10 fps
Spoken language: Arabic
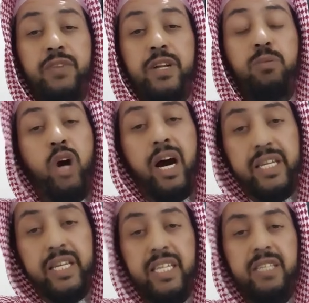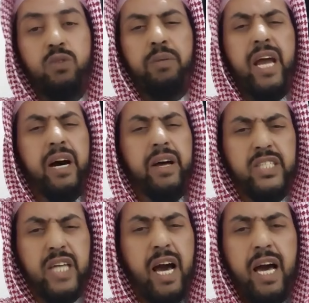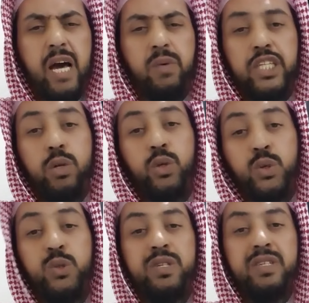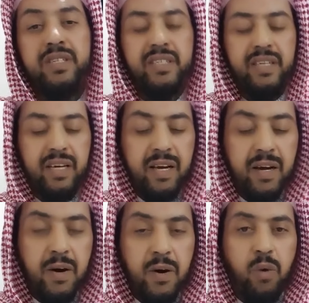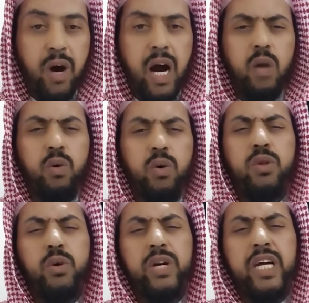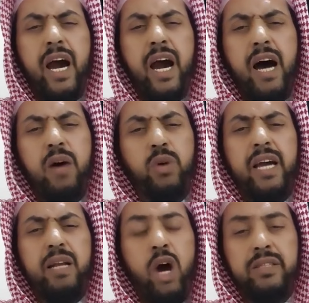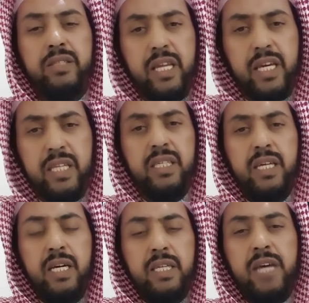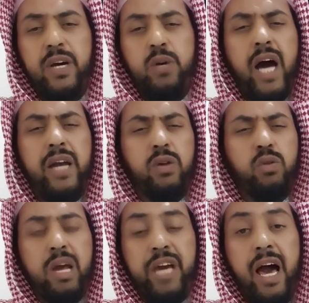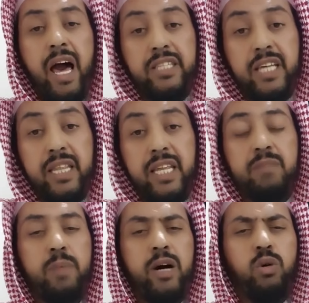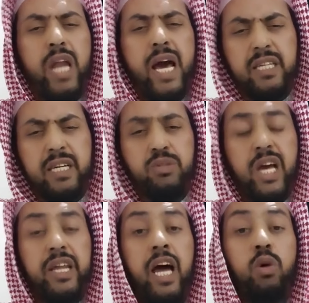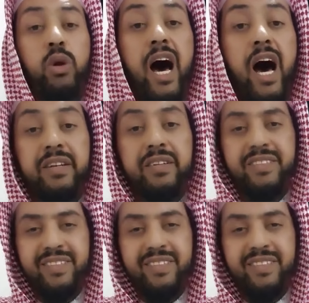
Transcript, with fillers: في البخاري ومن أخرجها على وجه الخصوص وقالوا انظروا إلى هؤلاء المحدثين كيف يعارضون بأحاديثهم ومنقولاتهم صريح القرآن